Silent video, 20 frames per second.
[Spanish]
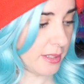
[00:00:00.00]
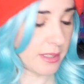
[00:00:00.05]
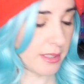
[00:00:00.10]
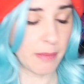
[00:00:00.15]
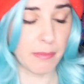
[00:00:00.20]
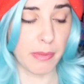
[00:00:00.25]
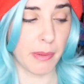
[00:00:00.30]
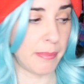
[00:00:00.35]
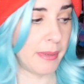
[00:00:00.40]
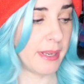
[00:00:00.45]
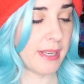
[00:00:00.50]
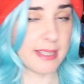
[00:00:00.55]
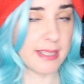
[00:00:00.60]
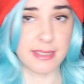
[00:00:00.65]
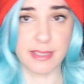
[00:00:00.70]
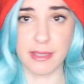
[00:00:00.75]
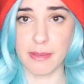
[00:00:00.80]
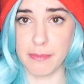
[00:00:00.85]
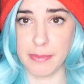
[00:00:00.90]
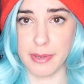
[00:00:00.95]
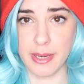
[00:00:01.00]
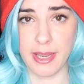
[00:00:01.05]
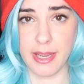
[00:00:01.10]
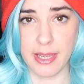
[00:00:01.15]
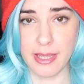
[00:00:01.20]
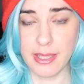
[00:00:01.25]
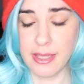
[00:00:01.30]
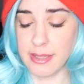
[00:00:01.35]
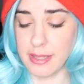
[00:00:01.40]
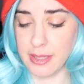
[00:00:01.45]
está el papel que siempre
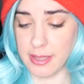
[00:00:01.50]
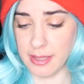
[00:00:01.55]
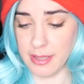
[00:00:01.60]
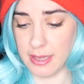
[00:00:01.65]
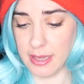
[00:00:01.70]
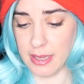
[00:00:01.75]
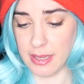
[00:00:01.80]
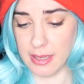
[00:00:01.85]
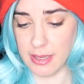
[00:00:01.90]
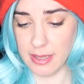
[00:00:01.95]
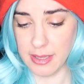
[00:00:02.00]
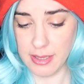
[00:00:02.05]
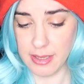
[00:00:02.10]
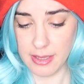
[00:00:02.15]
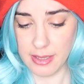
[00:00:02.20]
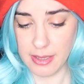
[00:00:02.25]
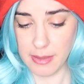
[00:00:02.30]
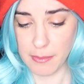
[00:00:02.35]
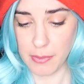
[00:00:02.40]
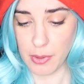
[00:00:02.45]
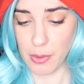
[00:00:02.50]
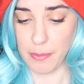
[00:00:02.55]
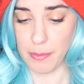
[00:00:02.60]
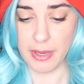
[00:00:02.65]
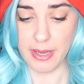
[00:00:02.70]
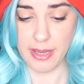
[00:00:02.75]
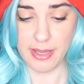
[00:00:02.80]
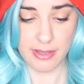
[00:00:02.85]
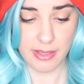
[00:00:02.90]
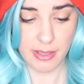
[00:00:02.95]
hay de la
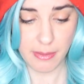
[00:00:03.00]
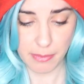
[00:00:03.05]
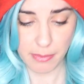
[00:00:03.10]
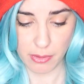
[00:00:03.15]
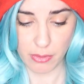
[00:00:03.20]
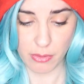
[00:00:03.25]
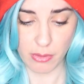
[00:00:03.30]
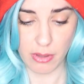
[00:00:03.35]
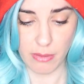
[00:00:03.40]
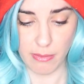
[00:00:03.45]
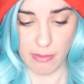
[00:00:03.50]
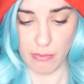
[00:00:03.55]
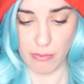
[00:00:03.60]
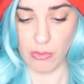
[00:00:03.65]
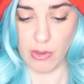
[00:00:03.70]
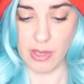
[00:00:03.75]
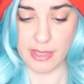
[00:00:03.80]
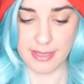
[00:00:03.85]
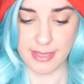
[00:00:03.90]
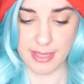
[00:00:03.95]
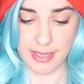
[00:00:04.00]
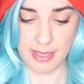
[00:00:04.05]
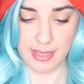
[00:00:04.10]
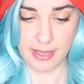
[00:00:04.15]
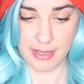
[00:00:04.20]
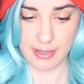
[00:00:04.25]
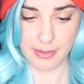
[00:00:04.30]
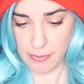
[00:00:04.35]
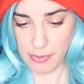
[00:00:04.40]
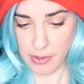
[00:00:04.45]
propaganda, pero no lo vamos a sacar.
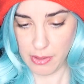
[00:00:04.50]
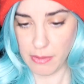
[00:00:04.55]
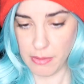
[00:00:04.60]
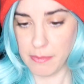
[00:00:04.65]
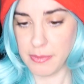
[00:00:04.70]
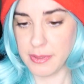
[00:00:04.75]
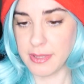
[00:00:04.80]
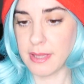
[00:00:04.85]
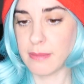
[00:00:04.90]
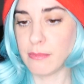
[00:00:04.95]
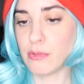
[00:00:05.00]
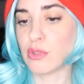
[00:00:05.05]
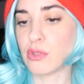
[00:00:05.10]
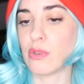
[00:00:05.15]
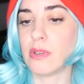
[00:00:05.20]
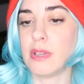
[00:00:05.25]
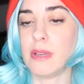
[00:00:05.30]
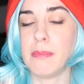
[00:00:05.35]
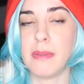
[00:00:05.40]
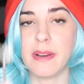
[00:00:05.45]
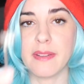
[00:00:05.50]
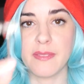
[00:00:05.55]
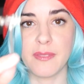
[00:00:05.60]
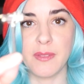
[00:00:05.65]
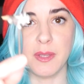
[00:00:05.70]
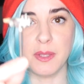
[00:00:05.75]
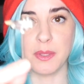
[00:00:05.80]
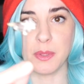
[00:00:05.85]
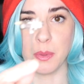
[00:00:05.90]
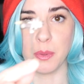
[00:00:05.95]
Bueno, empezamos con el
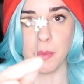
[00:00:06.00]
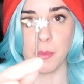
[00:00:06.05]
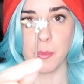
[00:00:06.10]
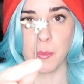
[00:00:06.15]
martillo.